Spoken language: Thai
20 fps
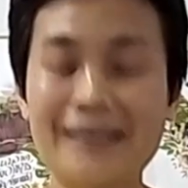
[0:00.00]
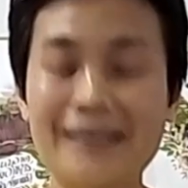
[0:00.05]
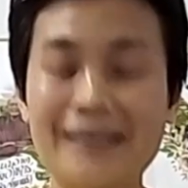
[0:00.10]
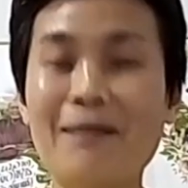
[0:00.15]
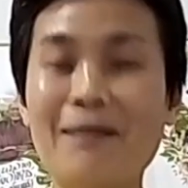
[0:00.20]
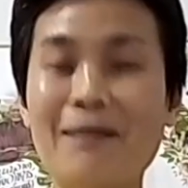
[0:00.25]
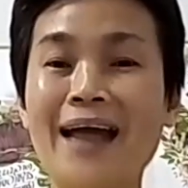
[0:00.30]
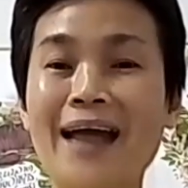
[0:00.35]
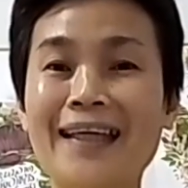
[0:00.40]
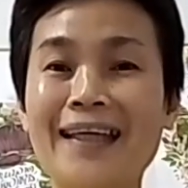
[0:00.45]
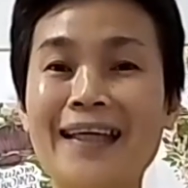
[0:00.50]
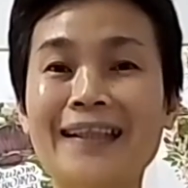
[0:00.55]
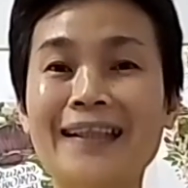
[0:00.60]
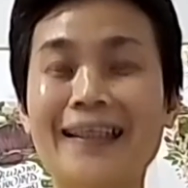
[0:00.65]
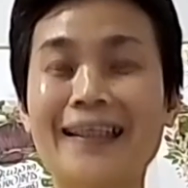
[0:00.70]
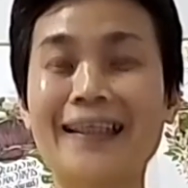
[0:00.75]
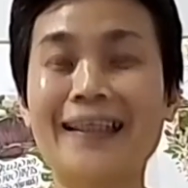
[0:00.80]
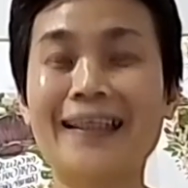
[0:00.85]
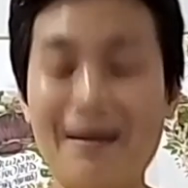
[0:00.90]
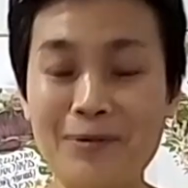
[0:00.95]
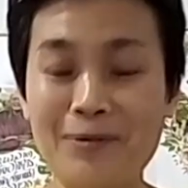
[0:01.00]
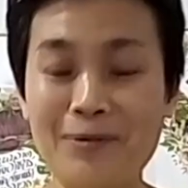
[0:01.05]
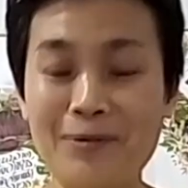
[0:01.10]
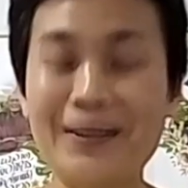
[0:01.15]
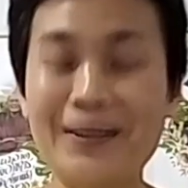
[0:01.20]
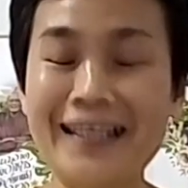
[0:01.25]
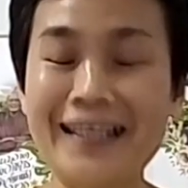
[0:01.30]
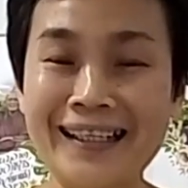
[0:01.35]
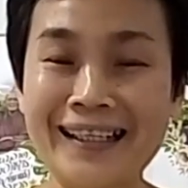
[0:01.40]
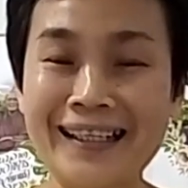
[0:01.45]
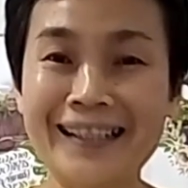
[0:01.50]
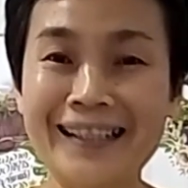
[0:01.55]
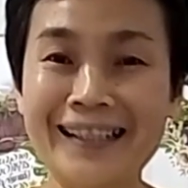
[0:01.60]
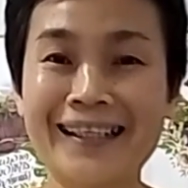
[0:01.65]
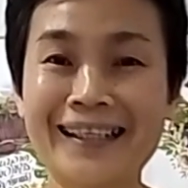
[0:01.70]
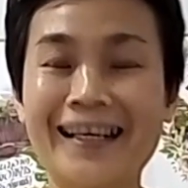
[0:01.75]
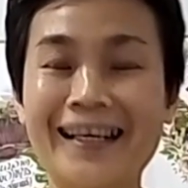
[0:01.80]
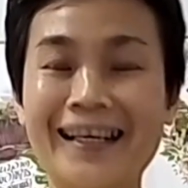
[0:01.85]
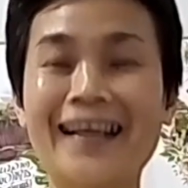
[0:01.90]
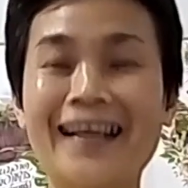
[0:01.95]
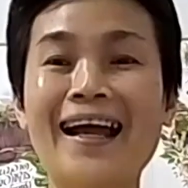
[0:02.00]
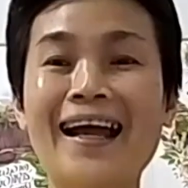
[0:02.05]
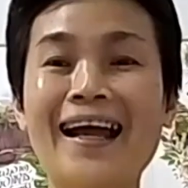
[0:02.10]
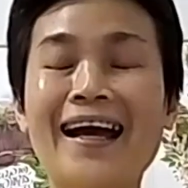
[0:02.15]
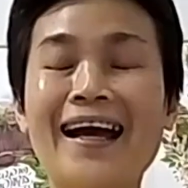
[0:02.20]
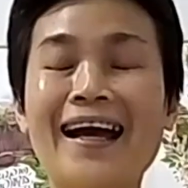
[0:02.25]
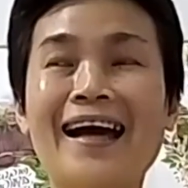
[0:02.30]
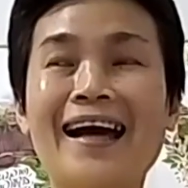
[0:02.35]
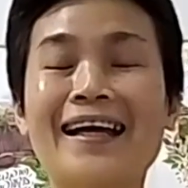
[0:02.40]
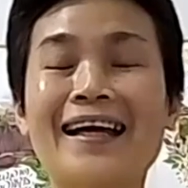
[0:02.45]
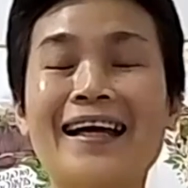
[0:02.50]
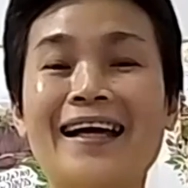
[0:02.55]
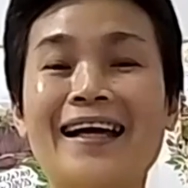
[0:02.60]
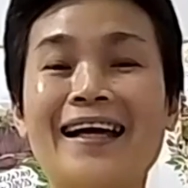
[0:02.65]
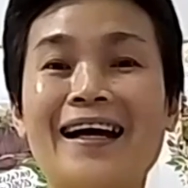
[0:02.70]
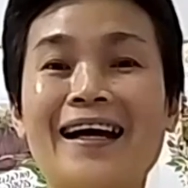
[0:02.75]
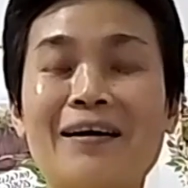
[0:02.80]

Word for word: ที่บ้านญาติธรรมคนหนึ่ง และถ้าใคร